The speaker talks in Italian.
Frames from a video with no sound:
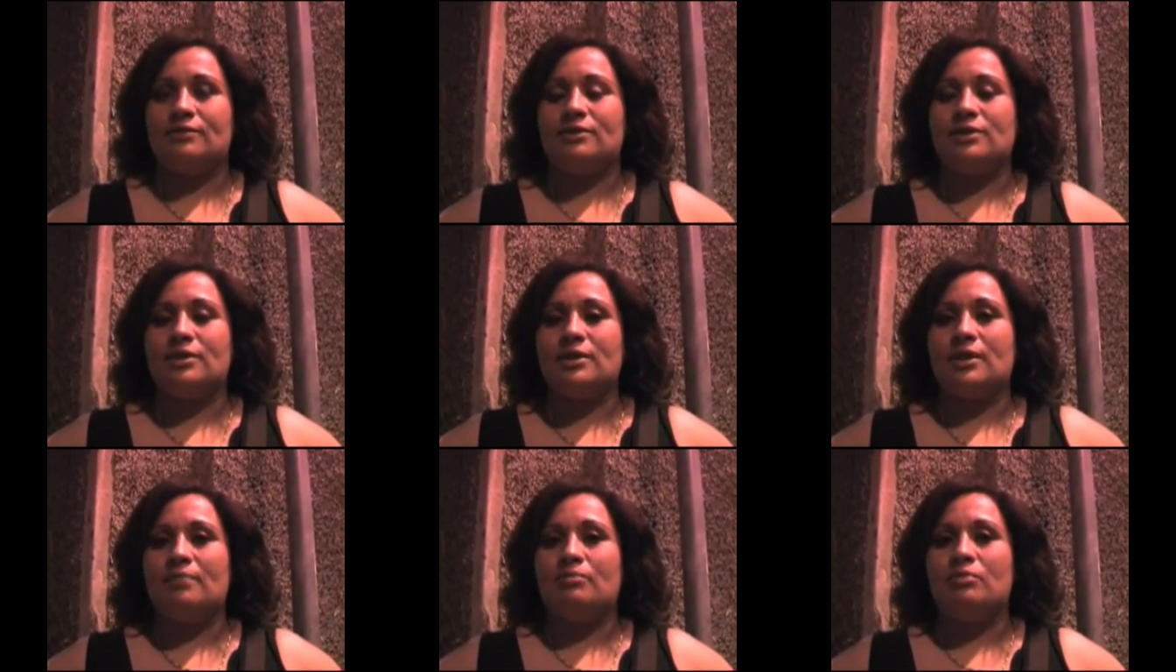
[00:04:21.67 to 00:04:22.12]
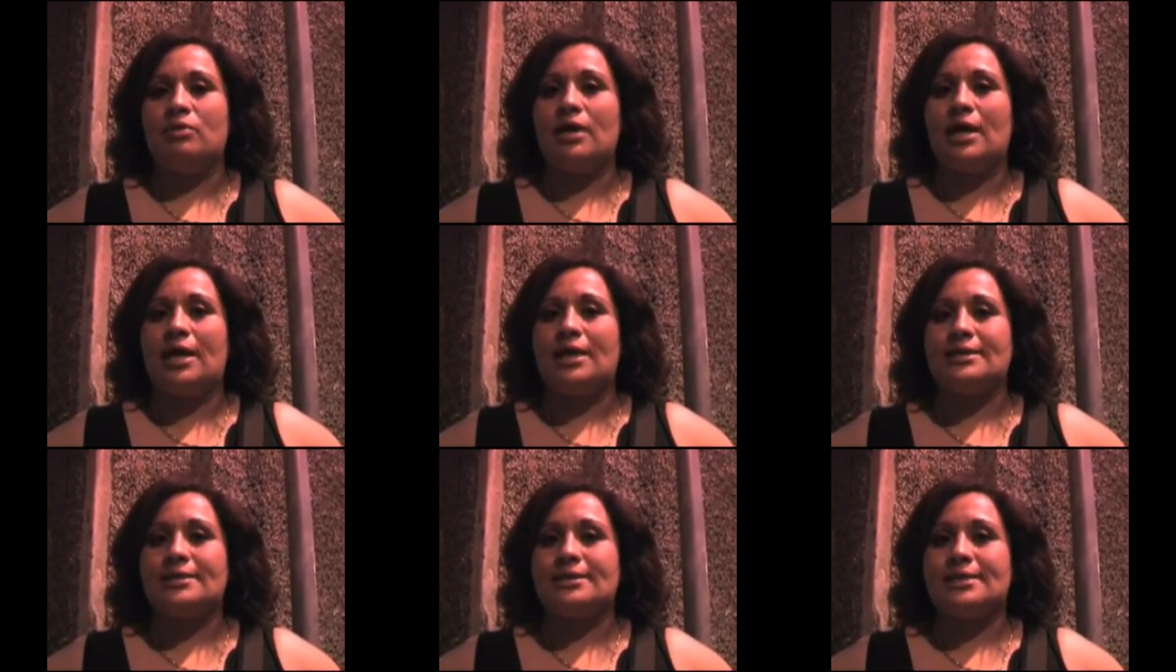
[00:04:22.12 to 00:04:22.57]
in
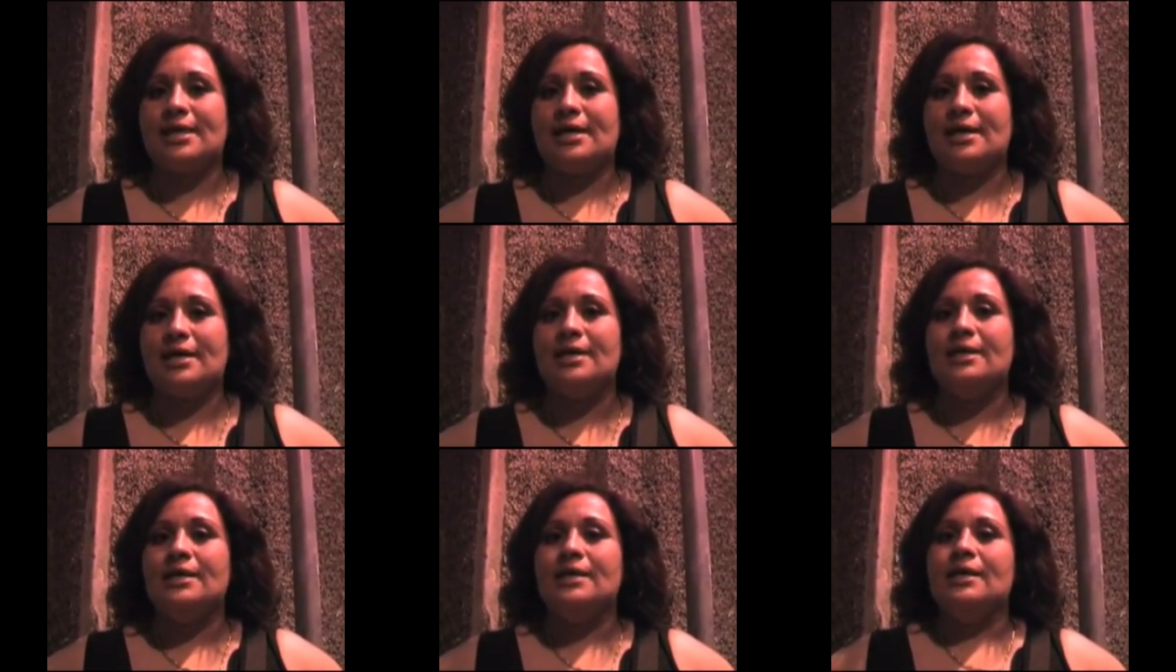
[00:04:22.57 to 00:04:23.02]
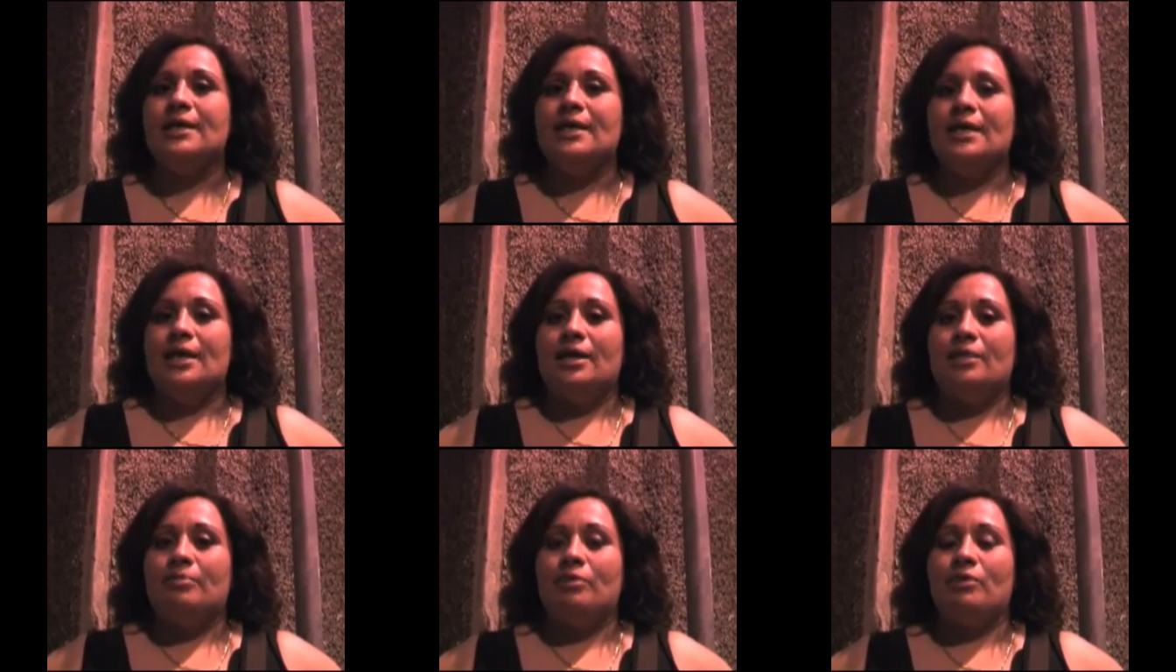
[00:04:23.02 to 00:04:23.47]
Fratelli d'Italia
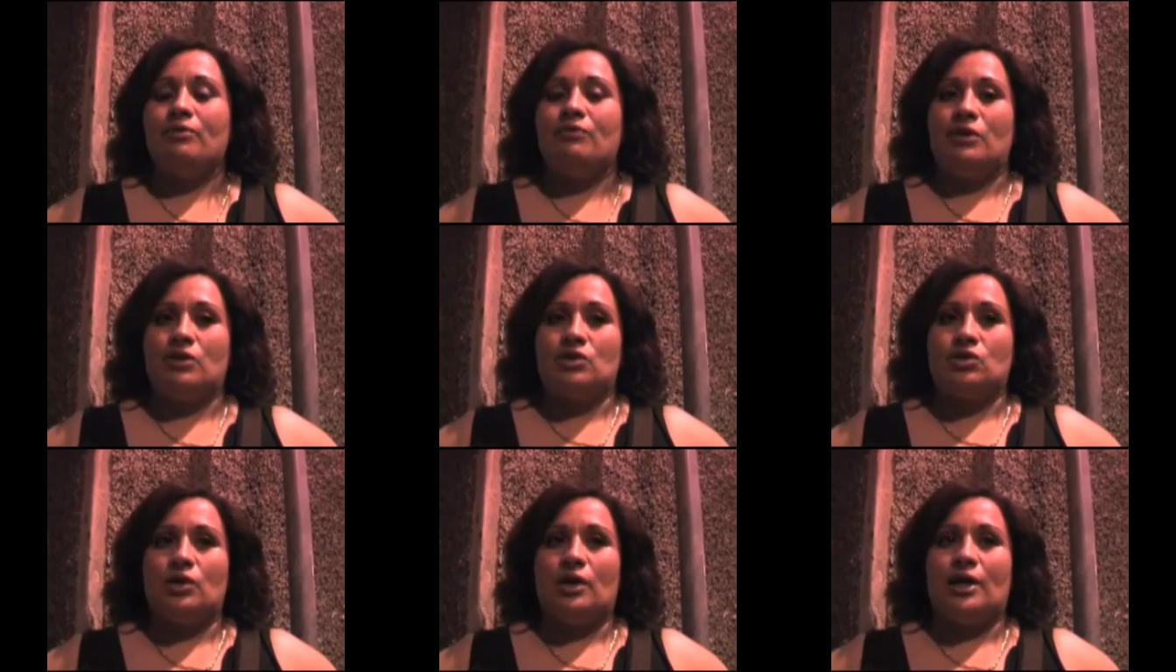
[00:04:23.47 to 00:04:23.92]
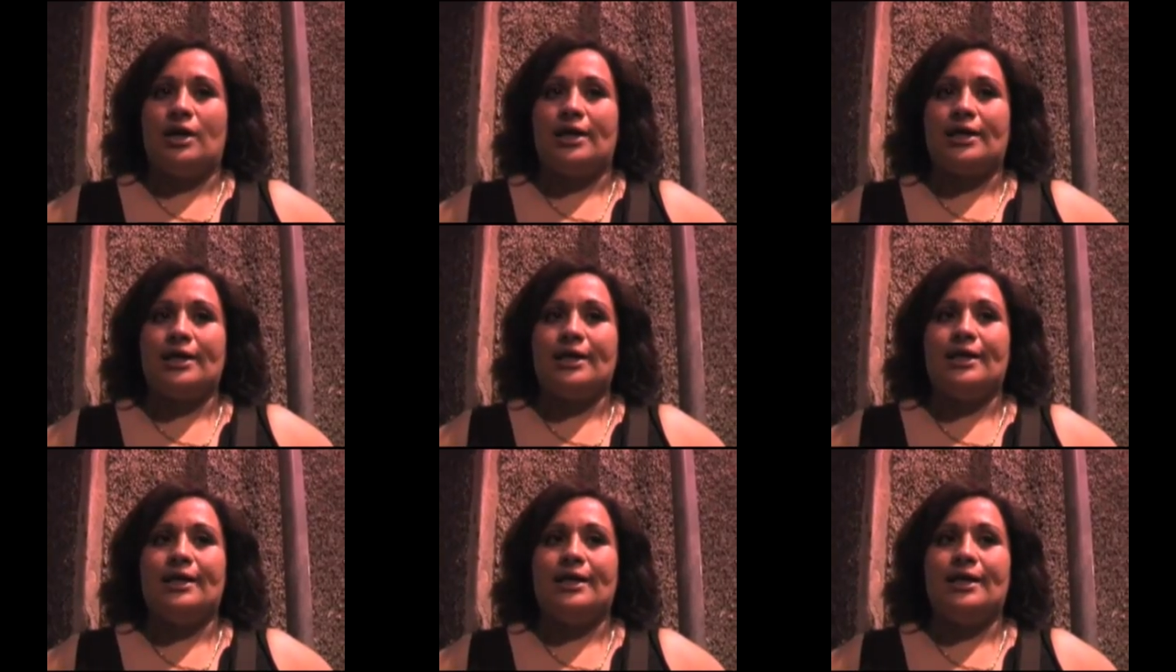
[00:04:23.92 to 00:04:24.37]
Alleanza
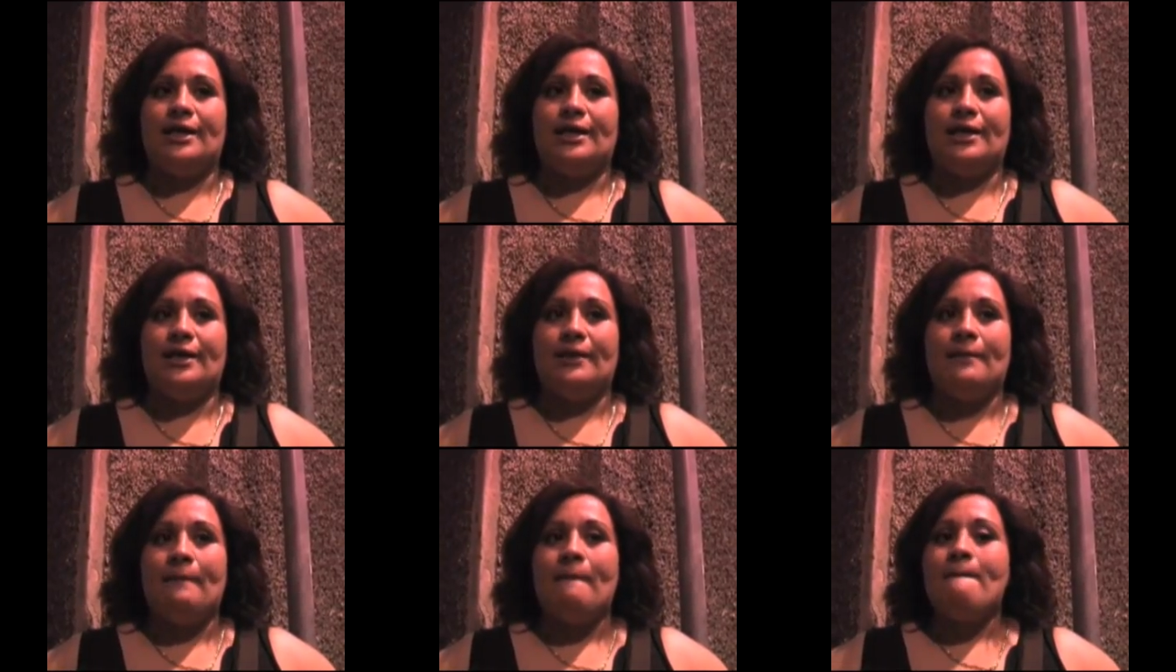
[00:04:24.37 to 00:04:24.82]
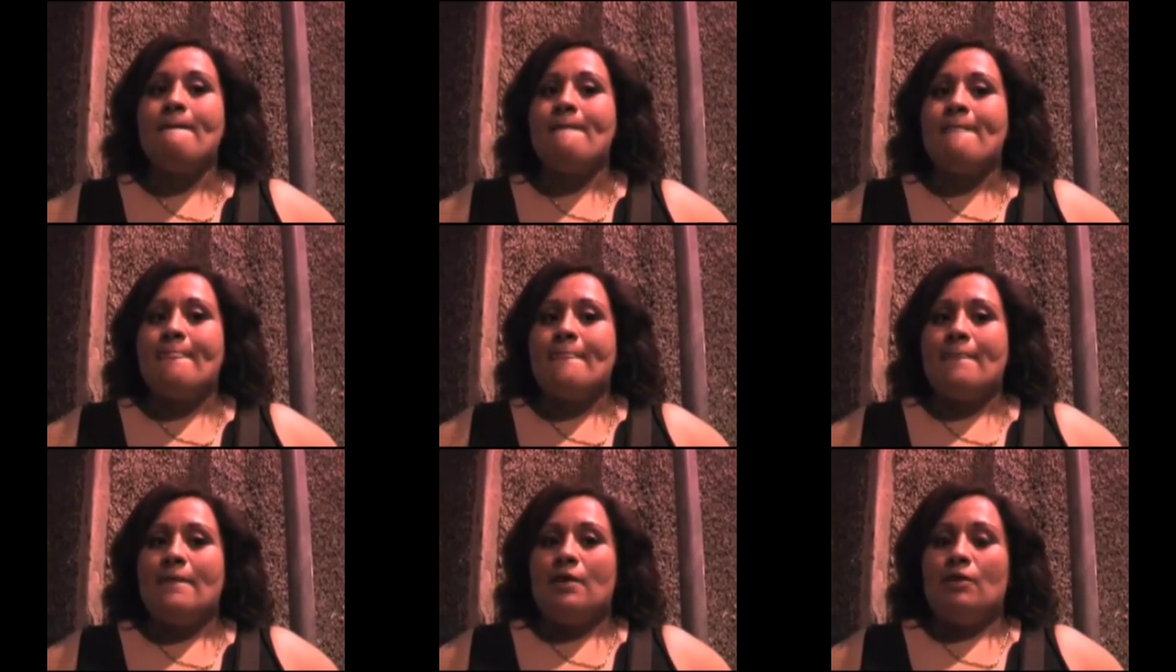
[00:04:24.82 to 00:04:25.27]
Nazionale, definito
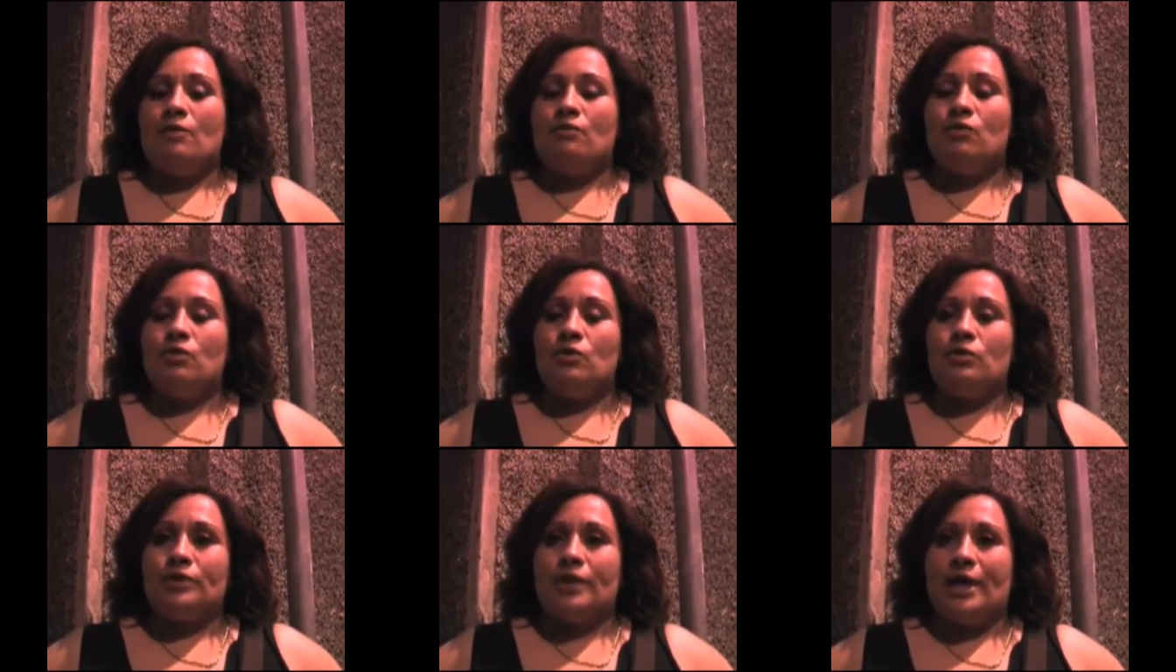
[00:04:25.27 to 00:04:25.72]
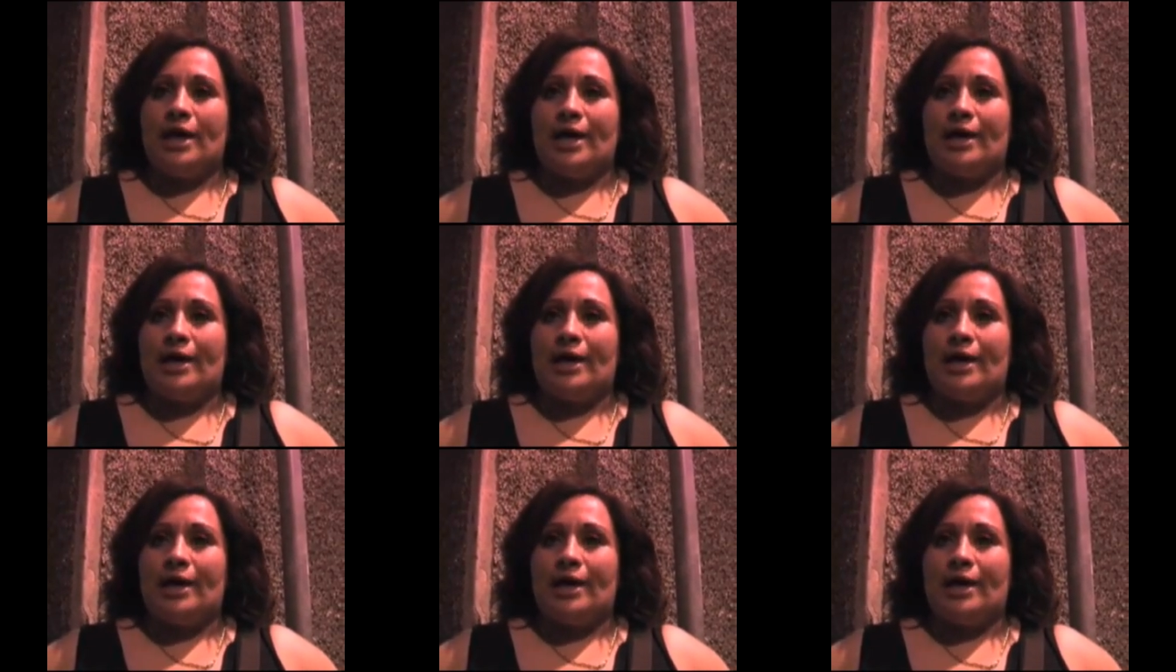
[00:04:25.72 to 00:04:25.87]
dalla Madid